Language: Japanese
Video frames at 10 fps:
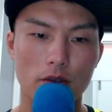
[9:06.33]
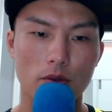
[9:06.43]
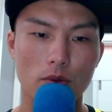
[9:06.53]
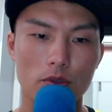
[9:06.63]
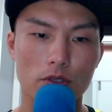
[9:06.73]

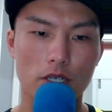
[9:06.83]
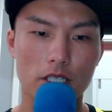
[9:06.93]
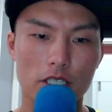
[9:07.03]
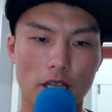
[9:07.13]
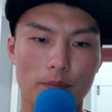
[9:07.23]
こういう
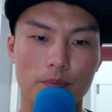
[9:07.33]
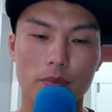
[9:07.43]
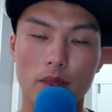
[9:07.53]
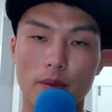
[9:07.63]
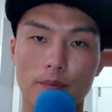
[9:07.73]
形で。
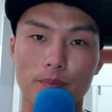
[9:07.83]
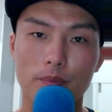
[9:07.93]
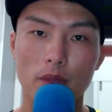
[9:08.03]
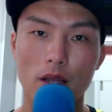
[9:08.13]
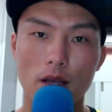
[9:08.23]

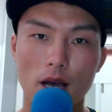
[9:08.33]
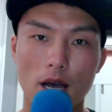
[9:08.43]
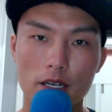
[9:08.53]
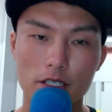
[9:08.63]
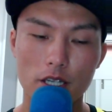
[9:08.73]

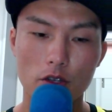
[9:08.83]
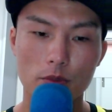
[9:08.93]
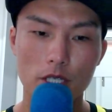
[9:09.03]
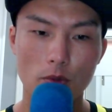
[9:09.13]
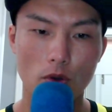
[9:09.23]
アールエスアイ を
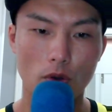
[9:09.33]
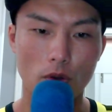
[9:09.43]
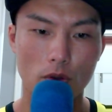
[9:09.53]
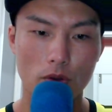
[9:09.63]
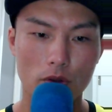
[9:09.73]
見ても、
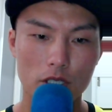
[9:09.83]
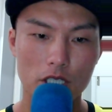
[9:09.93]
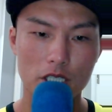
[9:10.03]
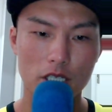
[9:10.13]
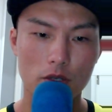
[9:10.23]

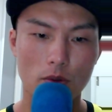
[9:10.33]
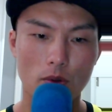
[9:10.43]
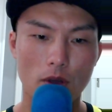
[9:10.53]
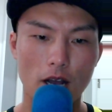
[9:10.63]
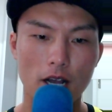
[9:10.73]
しっかりこ
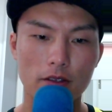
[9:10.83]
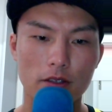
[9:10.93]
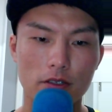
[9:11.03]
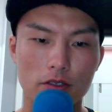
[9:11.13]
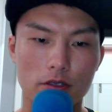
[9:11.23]
こ上がっ
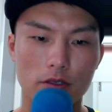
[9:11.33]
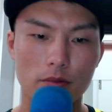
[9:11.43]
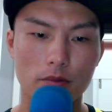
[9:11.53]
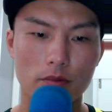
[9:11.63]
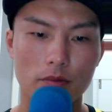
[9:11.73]
てる。
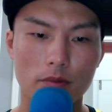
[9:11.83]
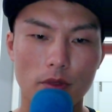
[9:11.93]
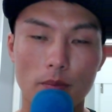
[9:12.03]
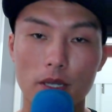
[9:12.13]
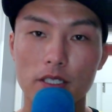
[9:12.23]

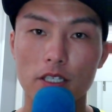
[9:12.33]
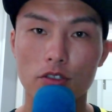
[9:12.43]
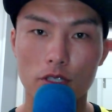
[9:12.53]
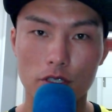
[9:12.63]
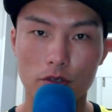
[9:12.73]
真っ最
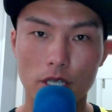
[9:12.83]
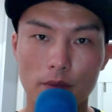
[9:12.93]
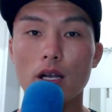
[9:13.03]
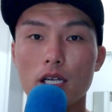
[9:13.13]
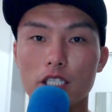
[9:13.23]
中ですよ
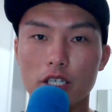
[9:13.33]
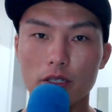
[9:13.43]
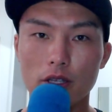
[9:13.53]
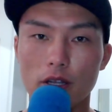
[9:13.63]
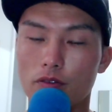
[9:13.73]
ね。した
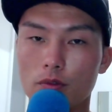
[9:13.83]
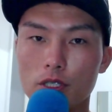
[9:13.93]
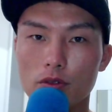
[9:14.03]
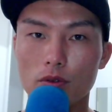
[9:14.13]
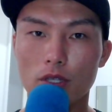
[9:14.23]
がって含
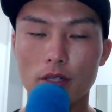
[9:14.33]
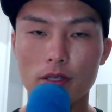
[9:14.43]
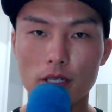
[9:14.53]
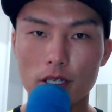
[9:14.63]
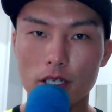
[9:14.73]
み損を徹
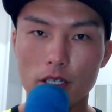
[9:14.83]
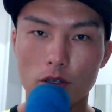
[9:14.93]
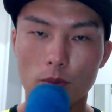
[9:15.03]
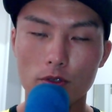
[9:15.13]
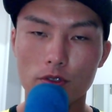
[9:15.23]
底的に
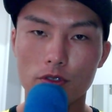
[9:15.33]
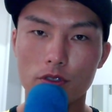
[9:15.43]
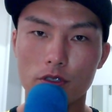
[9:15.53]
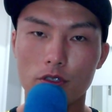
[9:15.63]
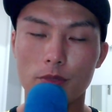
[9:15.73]
予防するっ
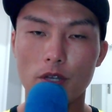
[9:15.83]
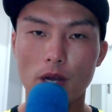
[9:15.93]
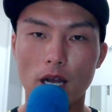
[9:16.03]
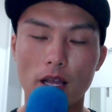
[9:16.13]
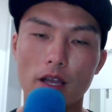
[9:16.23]
ていう意味で
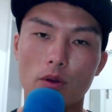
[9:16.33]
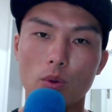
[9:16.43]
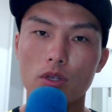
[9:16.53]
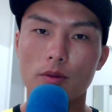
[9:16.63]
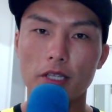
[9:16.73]
は、えー、こ
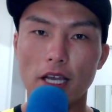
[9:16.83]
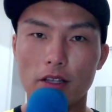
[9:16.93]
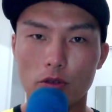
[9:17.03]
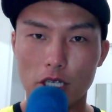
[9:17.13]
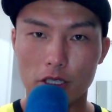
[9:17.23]
こではまだ
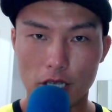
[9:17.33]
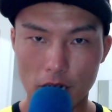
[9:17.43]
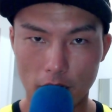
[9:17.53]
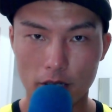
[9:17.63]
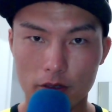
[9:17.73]
エントリーができない。